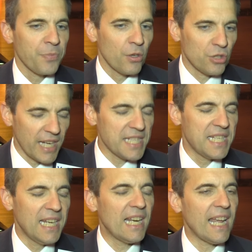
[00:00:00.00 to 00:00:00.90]
Und da ist
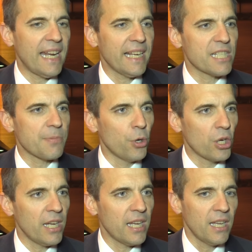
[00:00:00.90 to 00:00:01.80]
sicherlich einiges
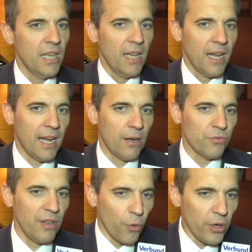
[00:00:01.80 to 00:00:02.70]
möglich. Äh,
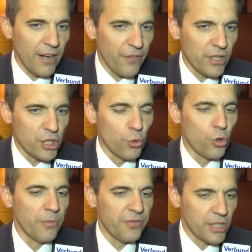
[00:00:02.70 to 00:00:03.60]
und wir wollen einfach in
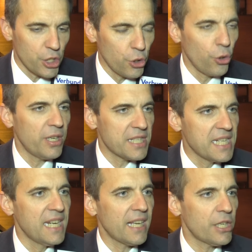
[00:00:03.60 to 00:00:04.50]
Zukunft das schöne,
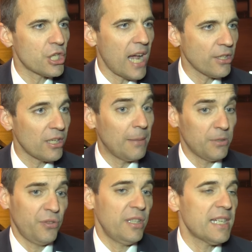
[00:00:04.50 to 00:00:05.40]
sichere
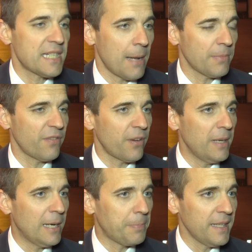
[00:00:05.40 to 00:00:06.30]
Stadionerlebnis für die gesamte
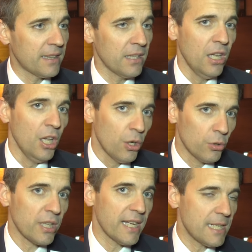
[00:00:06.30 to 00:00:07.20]
Familie bieten.
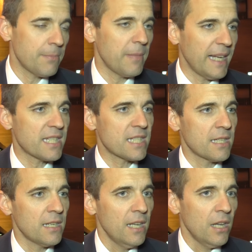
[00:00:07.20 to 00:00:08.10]
Und da ist eben
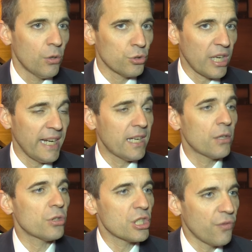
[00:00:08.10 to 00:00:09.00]
Essen und
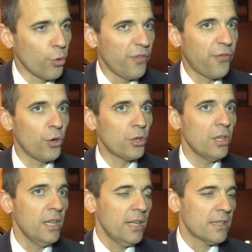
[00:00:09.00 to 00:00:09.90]
Trinken und das Wohlfühlen
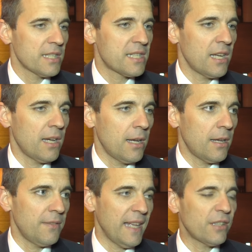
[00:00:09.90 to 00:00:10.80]
das
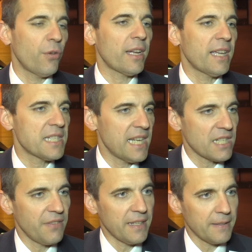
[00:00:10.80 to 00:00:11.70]
äh, Networking sehr,
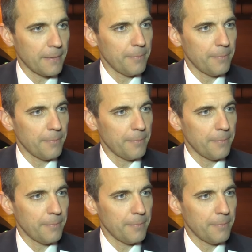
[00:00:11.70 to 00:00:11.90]
sehr wichtig.